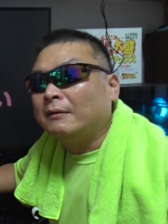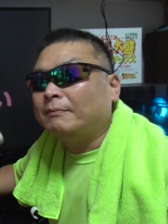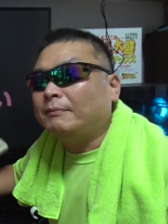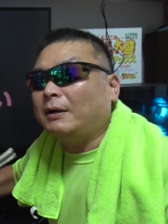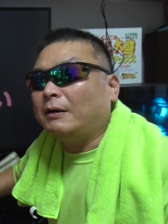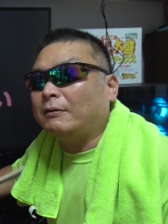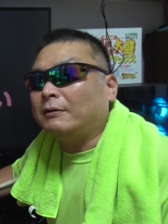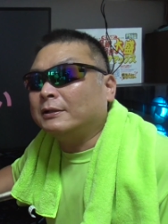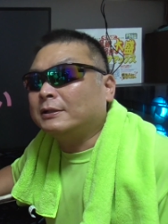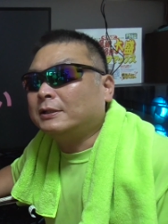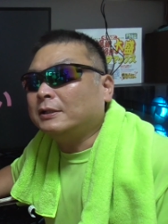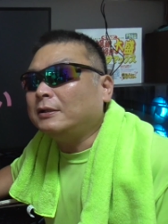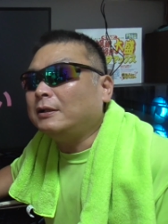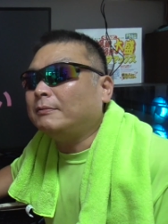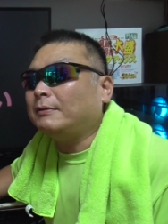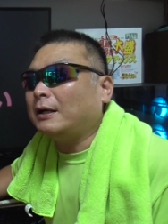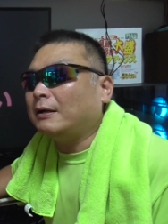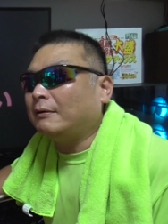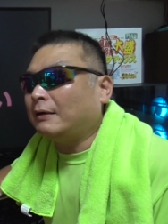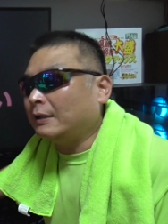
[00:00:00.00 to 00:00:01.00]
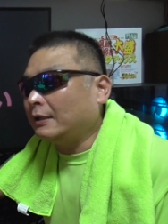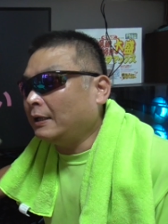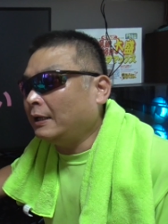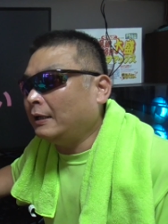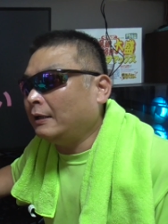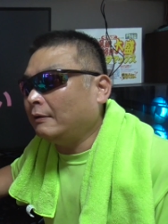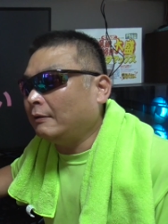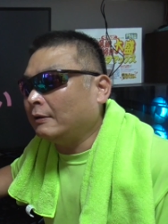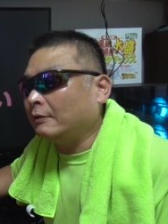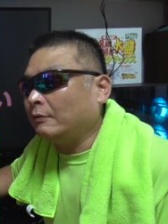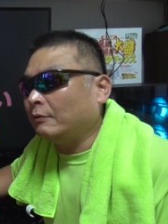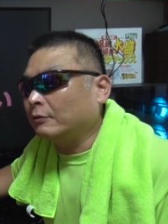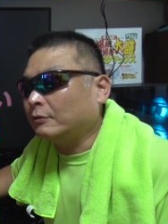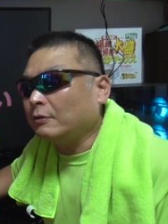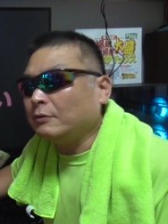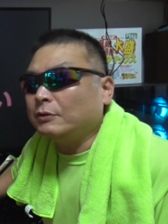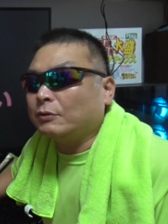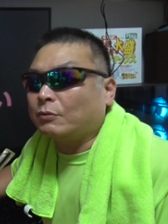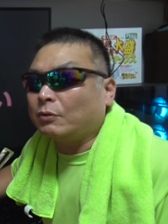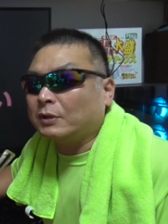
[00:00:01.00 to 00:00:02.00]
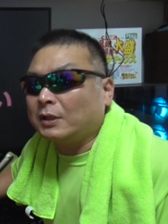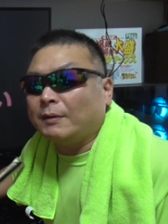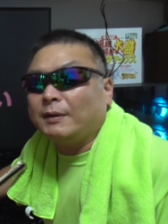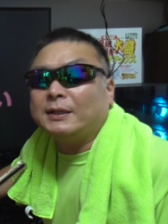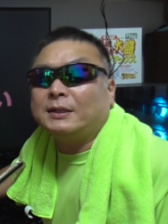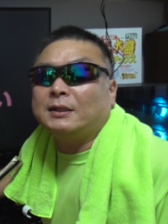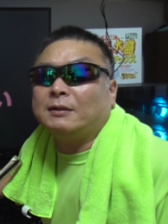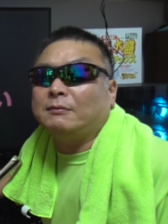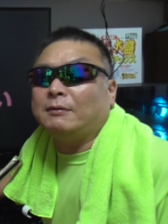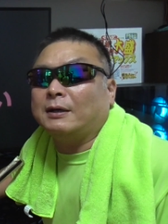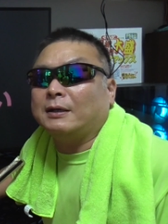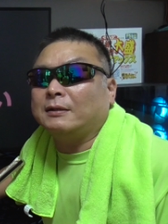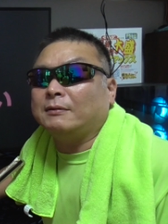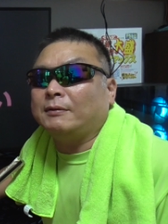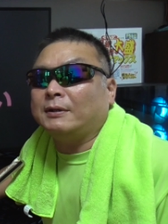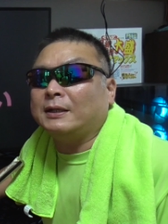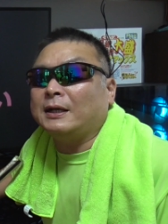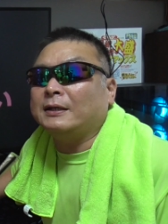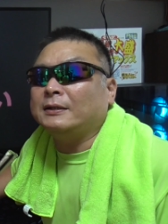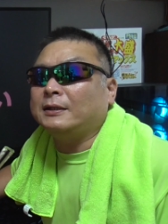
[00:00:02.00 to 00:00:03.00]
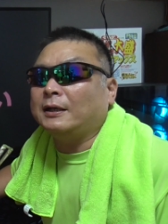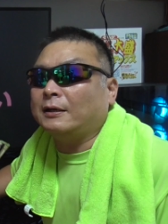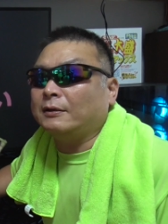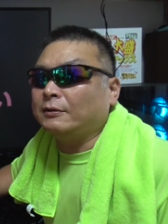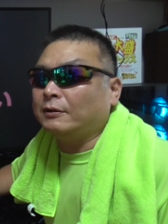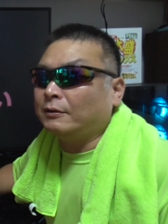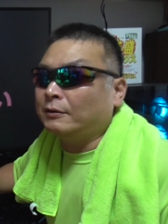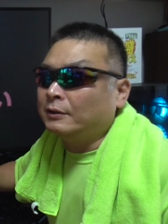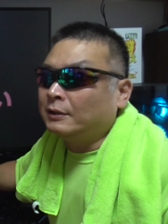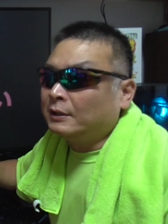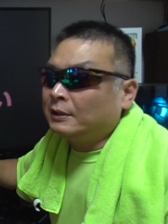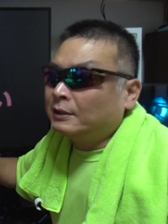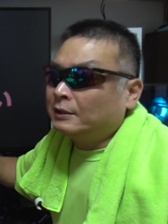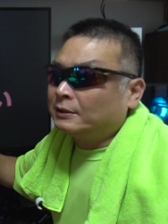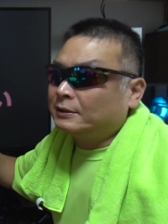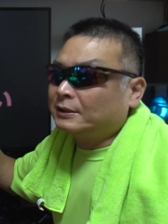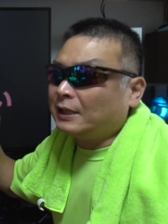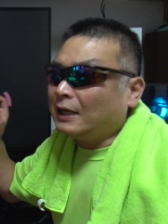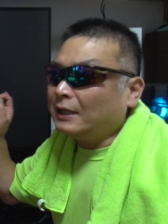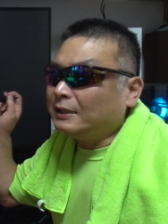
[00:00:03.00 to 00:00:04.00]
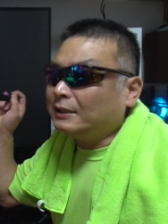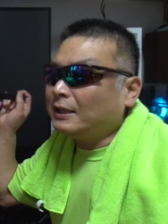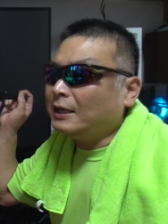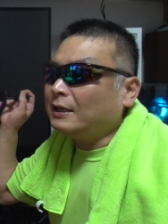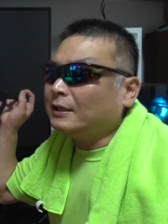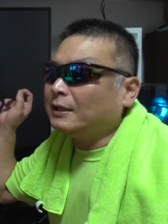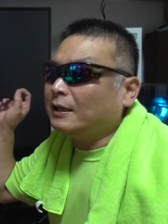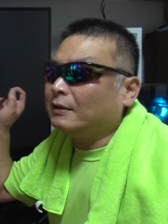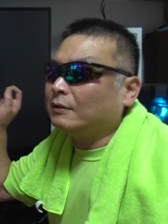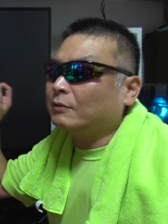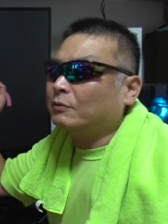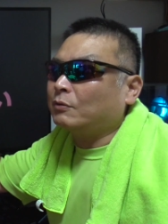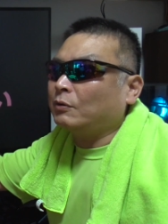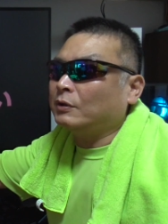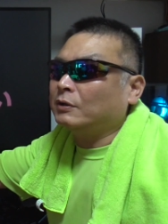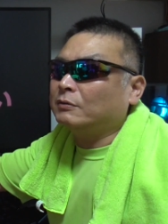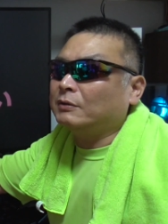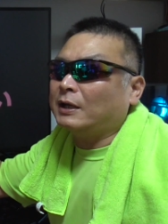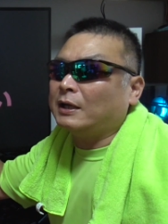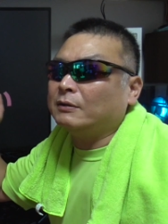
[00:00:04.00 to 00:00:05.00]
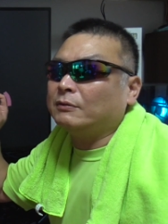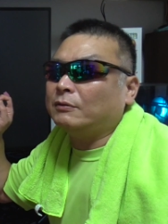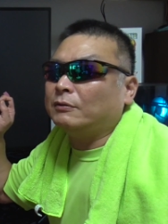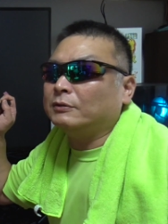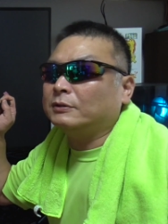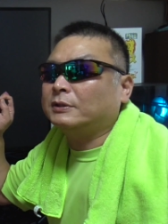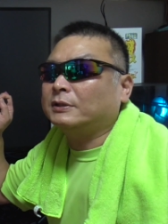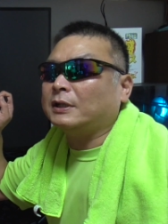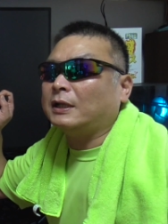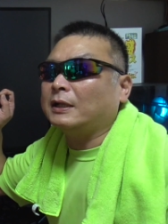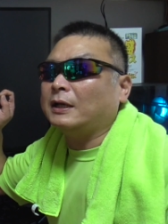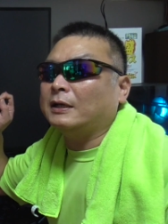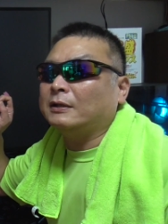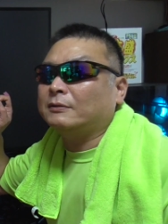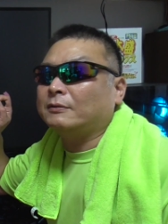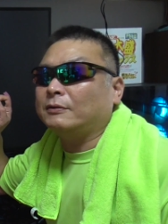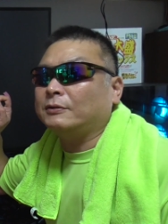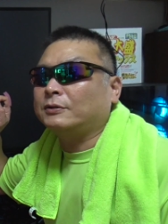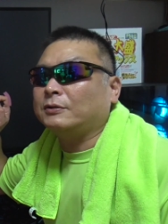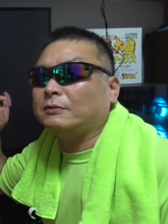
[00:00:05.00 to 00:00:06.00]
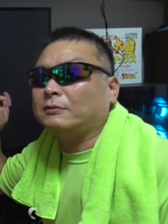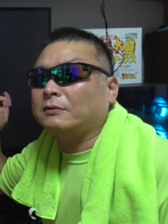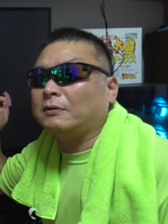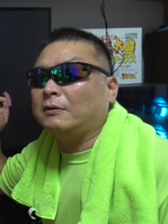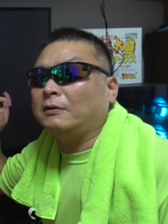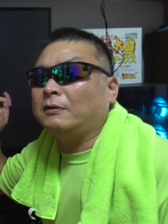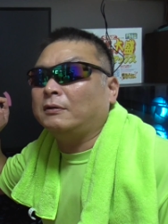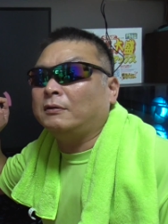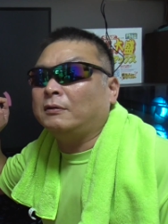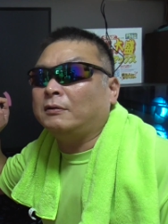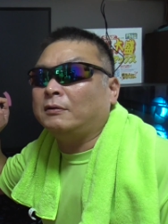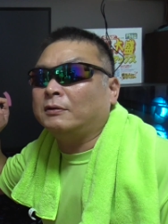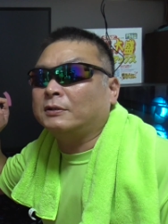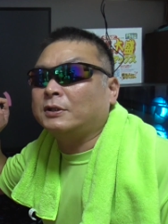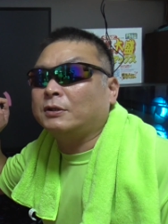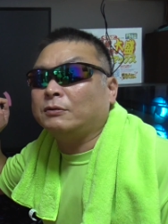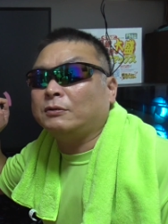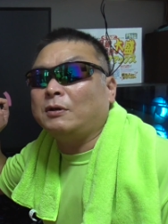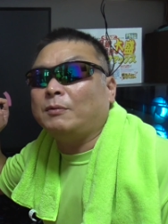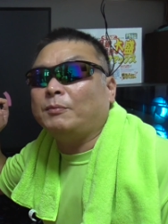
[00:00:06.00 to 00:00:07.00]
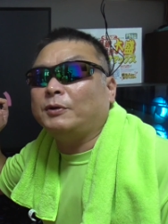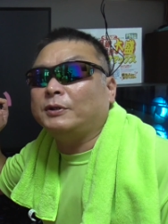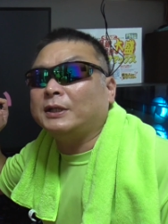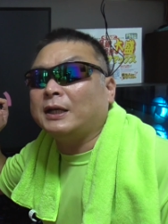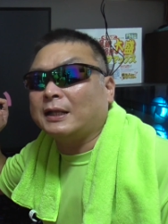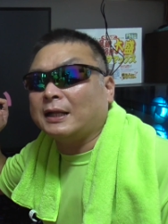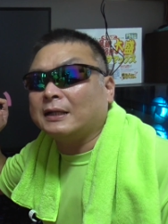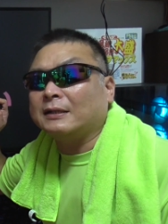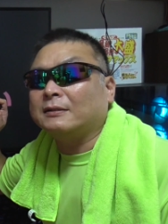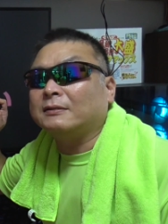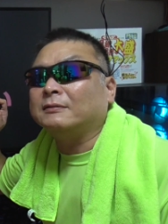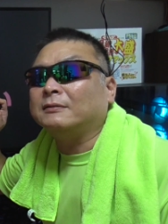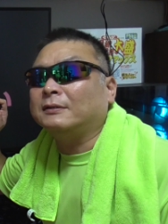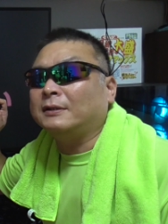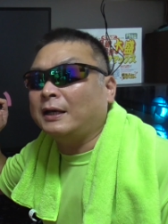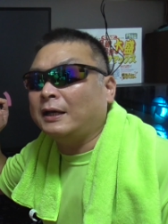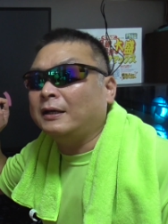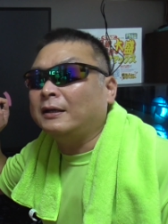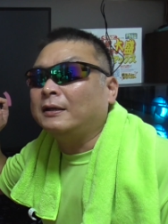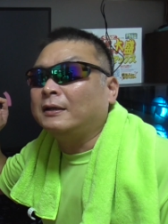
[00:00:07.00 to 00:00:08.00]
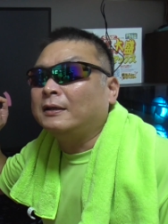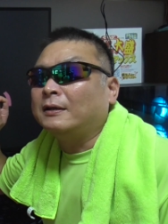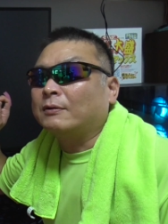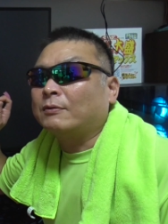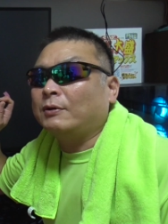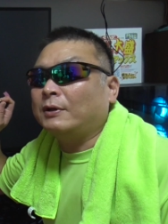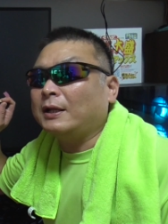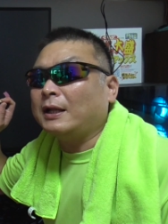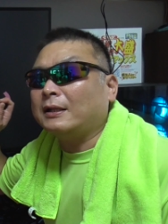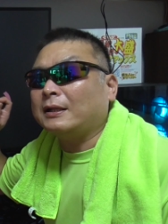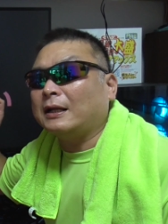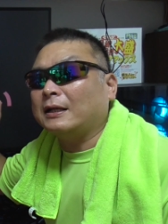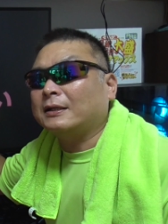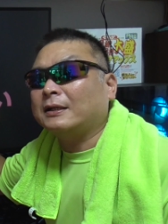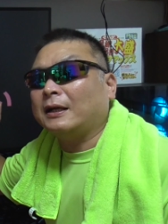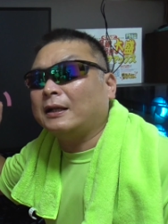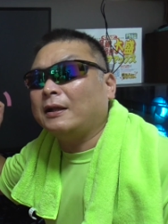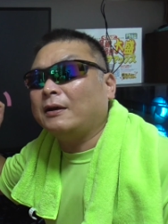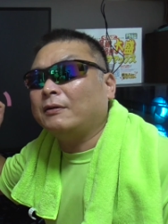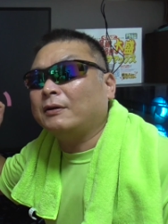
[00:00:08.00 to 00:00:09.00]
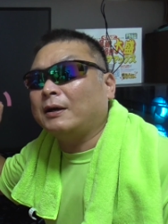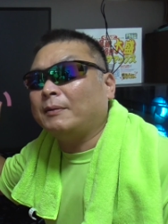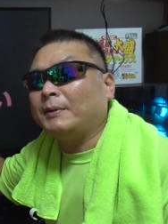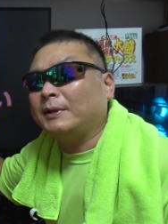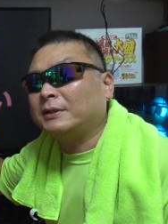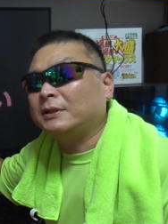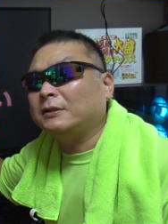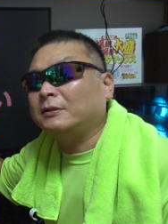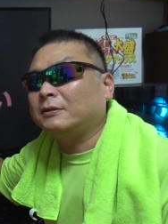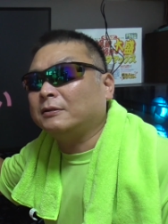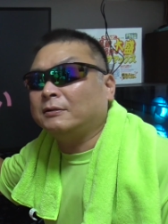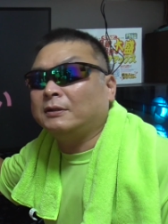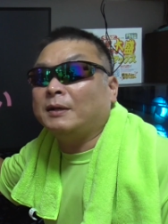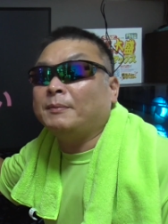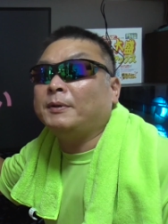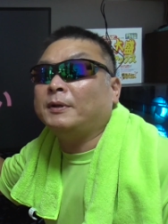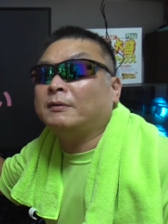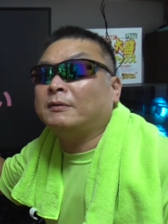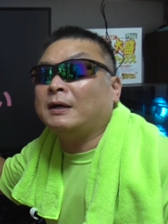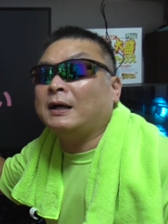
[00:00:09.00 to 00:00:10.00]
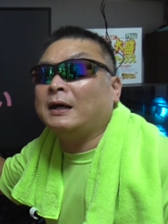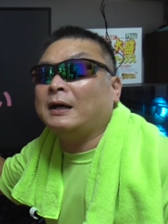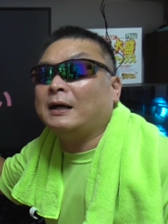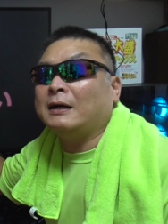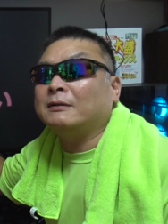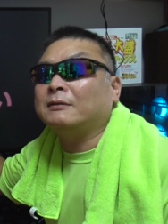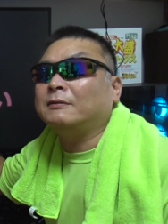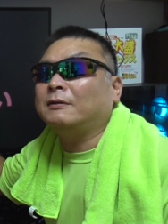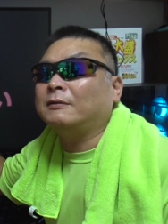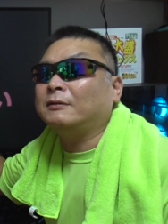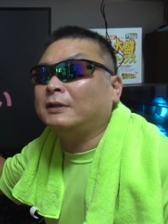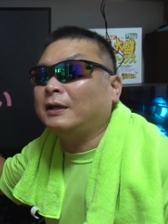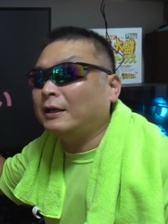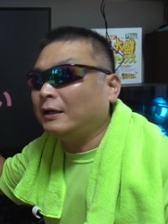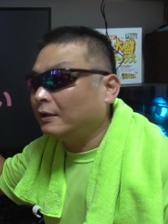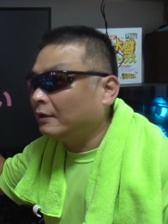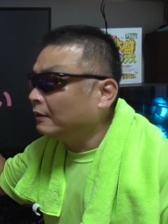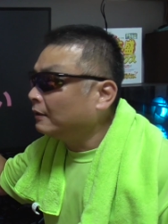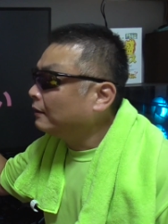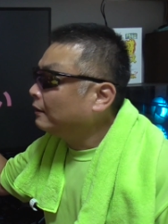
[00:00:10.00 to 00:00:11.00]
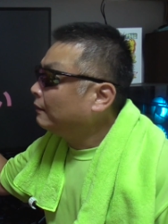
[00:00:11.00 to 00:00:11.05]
まあ、おじいの場合はね、あの、音にこだわってるわけではないんだけど、最低限これぐらいの音質じゃないと、ちょっと、聞くのも嫌だっていうね、これだったら聞かない方がマシっていうレベルがあるので、